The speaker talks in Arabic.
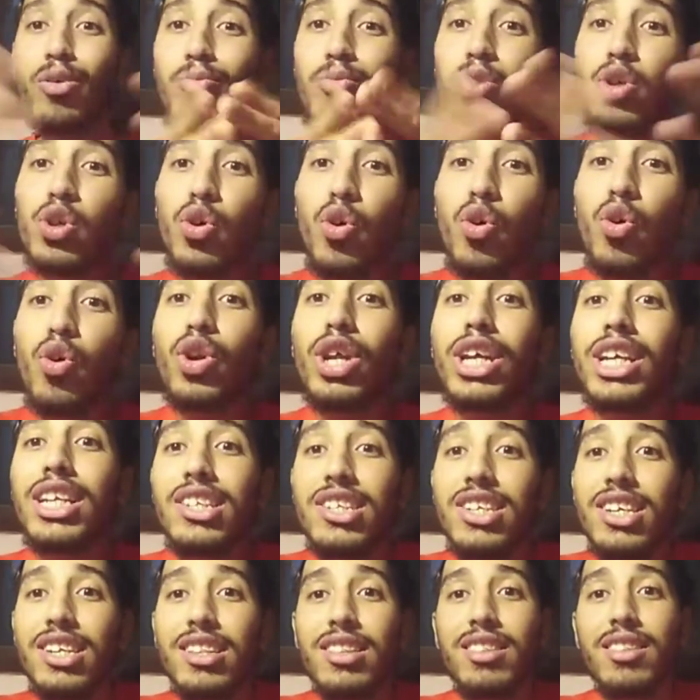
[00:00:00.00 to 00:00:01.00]
مشهورين
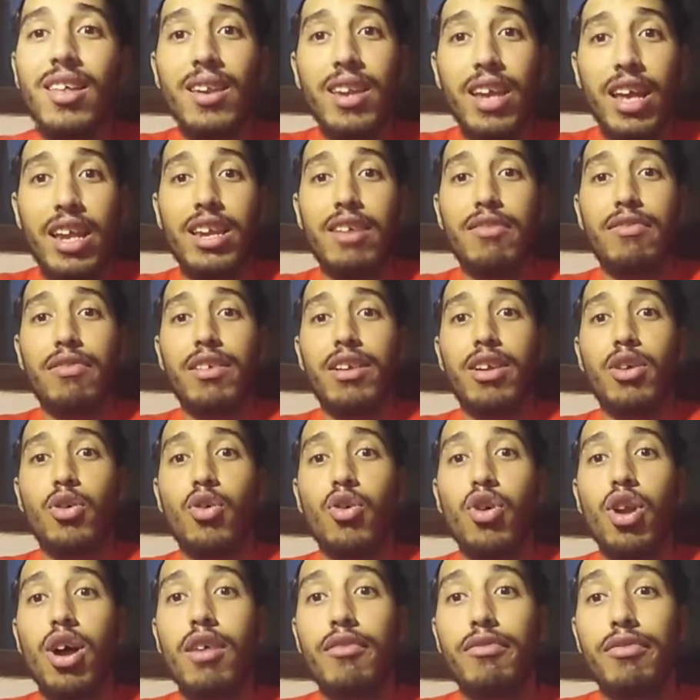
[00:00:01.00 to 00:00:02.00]
جدا يعني في
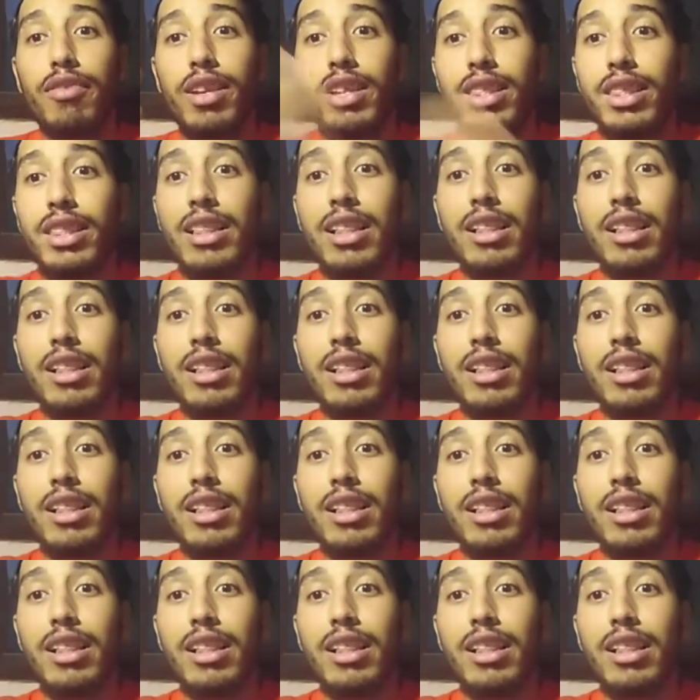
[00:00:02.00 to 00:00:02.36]
الكره في